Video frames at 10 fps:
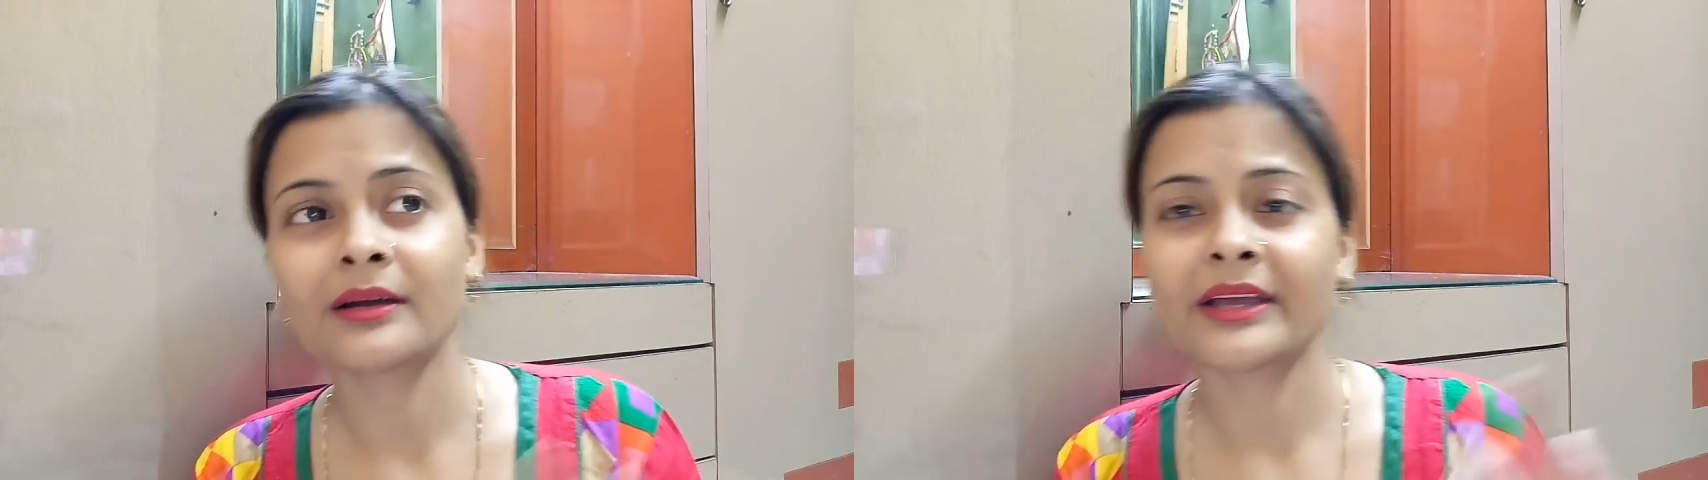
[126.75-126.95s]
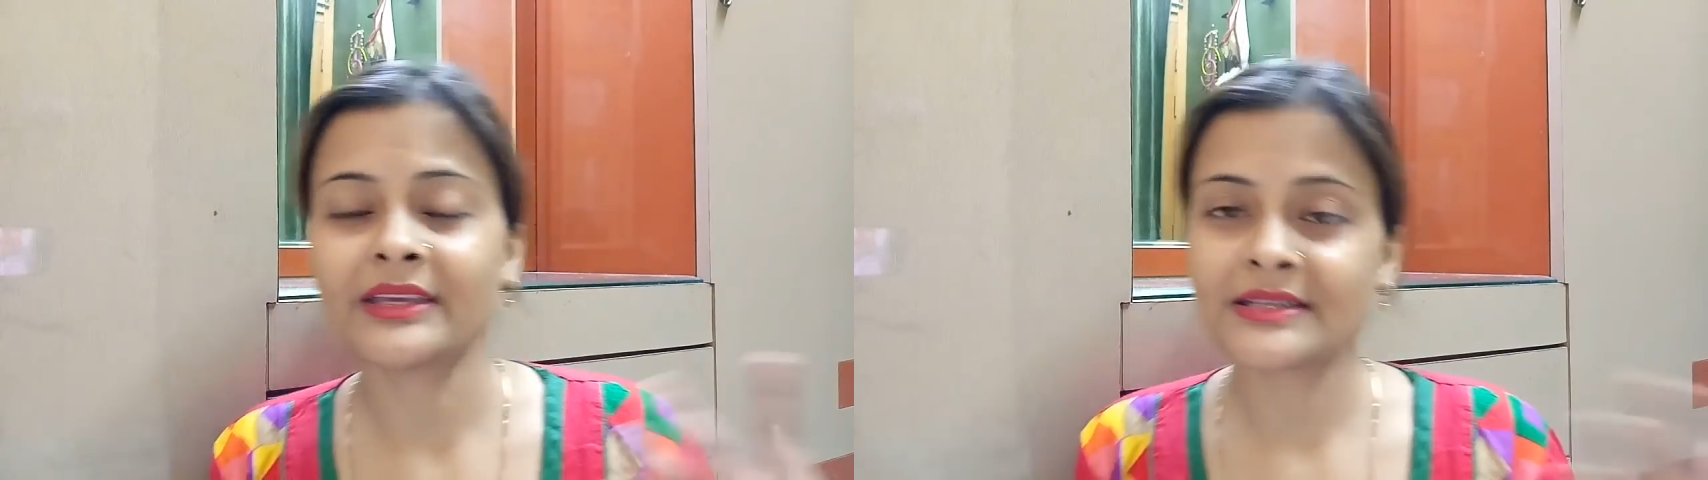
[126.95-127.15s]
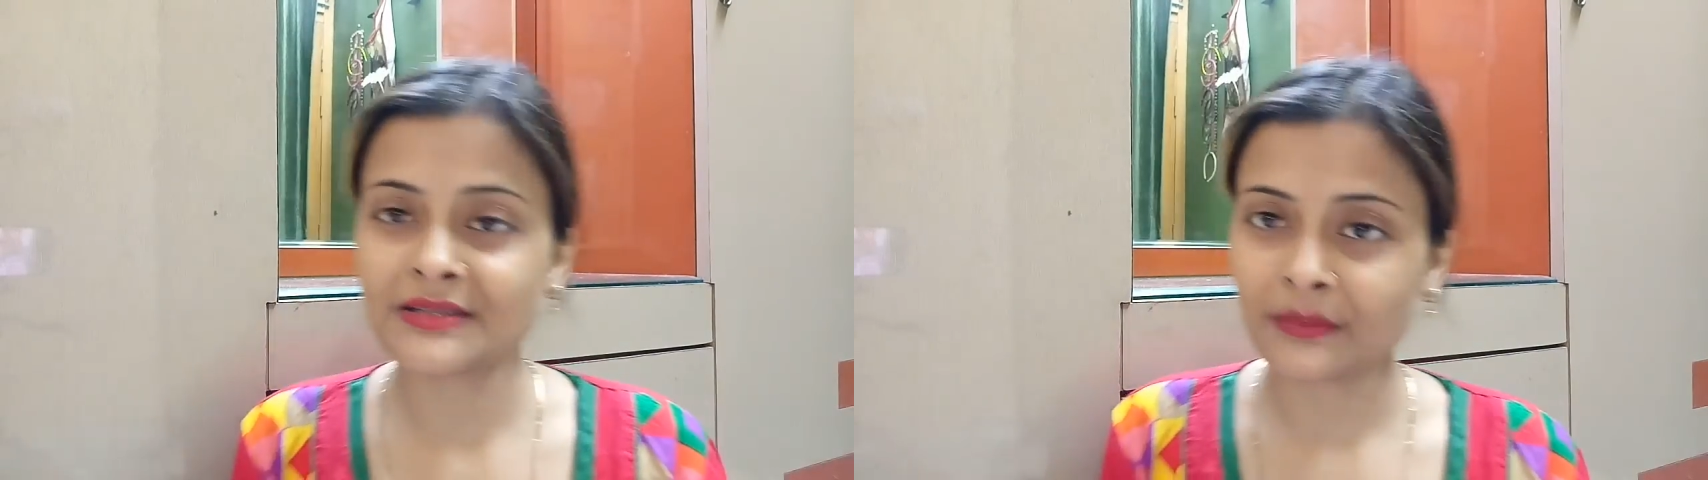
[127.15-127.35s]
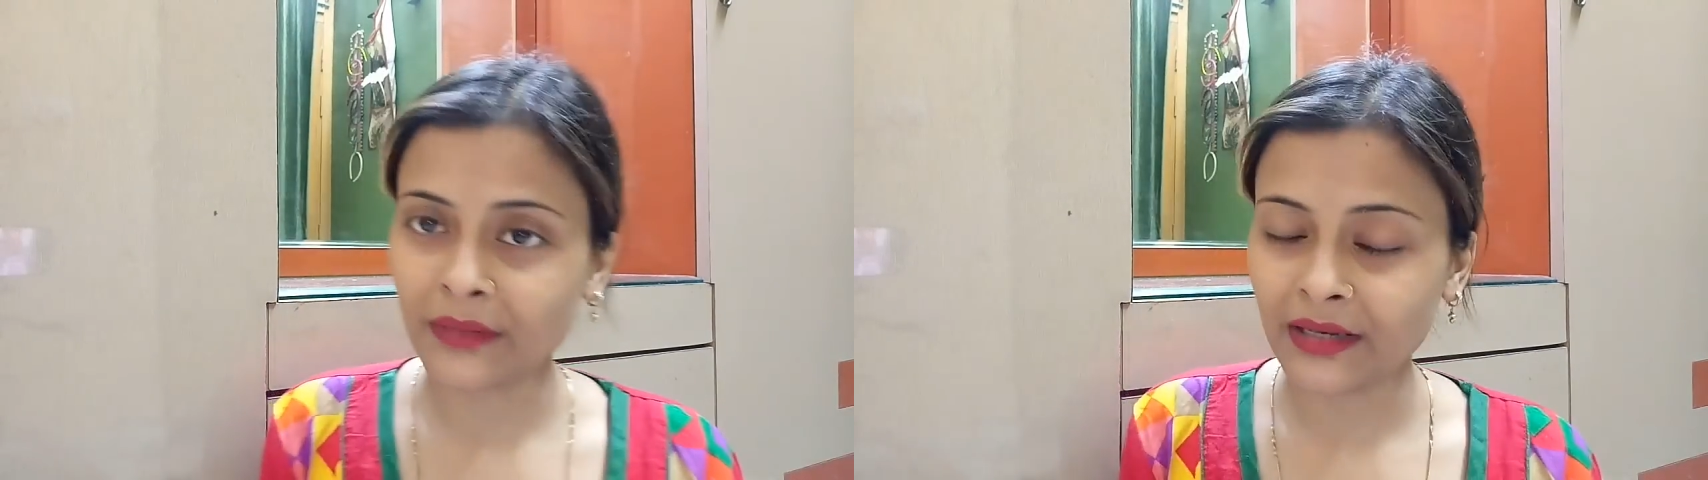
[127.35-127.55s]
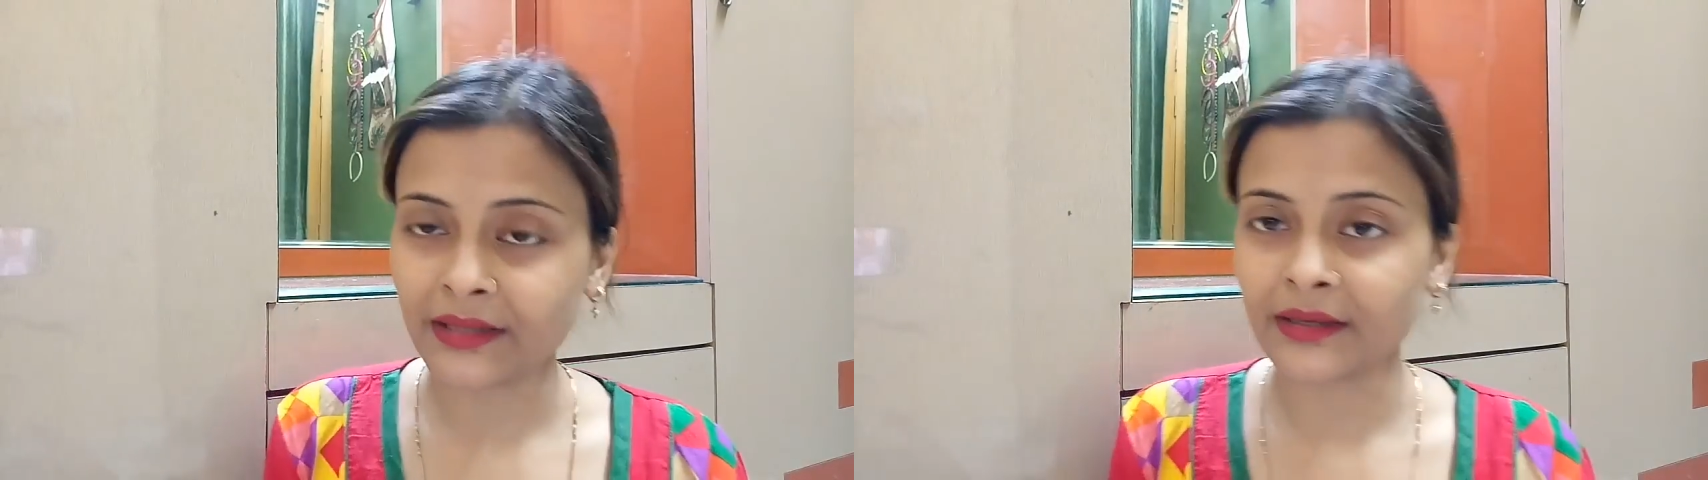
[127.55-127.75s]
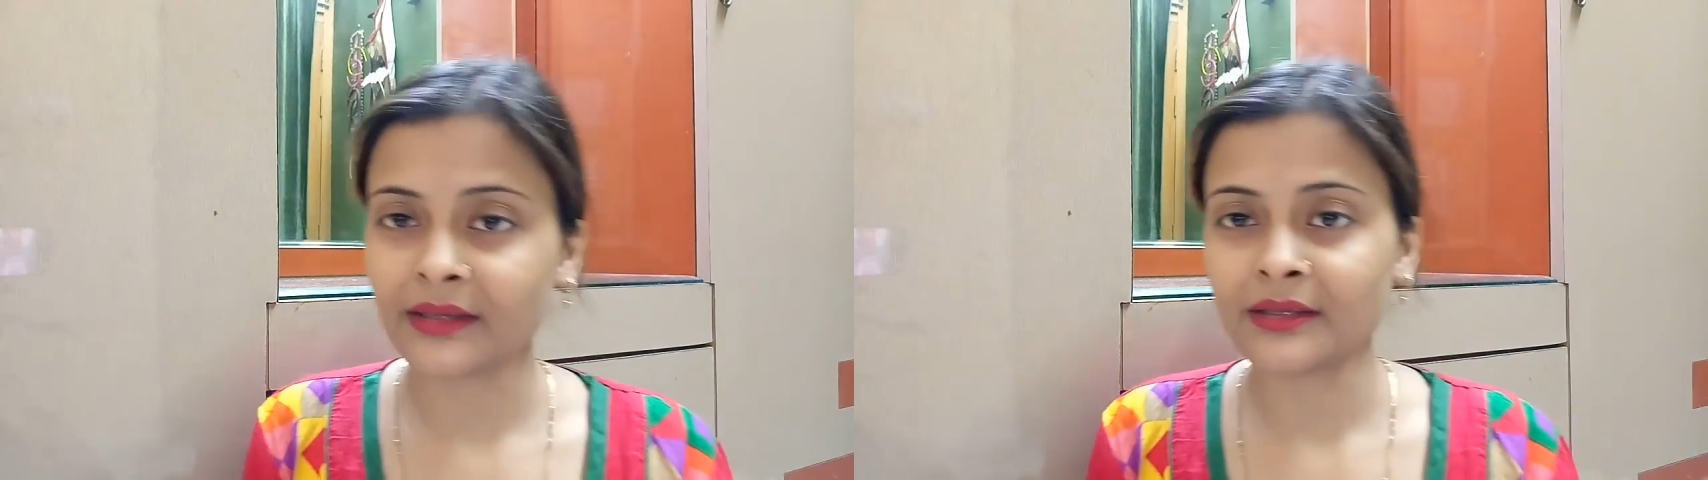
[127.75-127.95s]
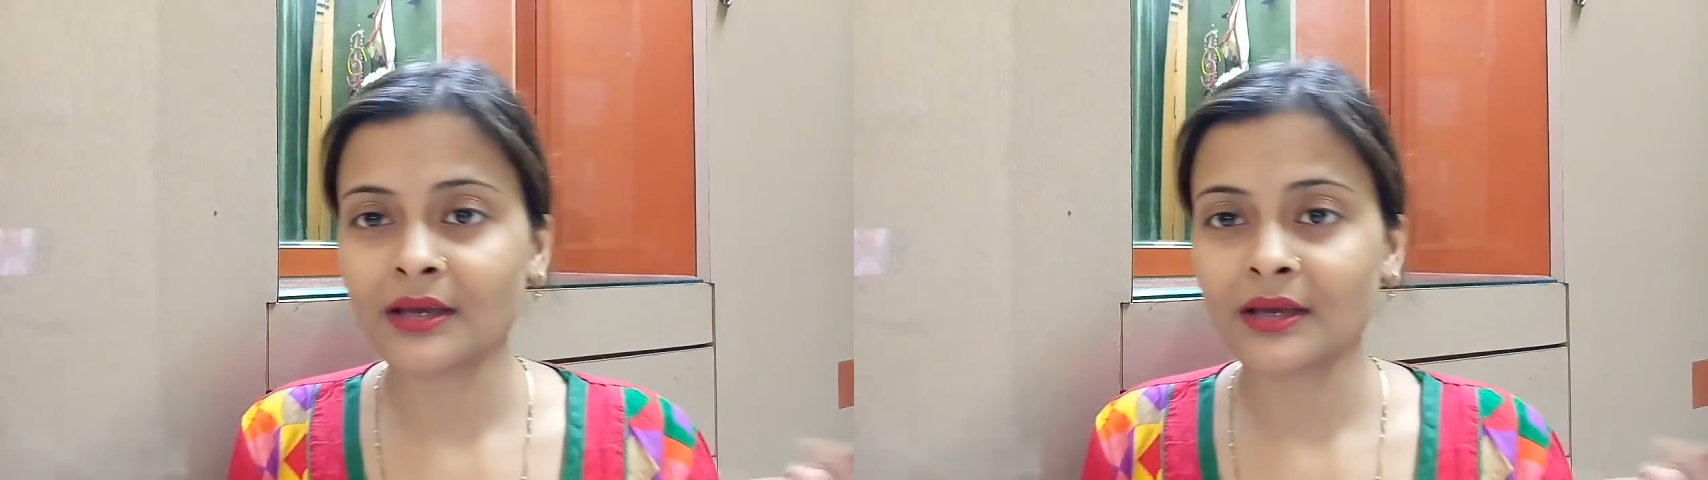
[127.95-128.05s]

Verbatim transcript: कहीं किसी से मिलने गई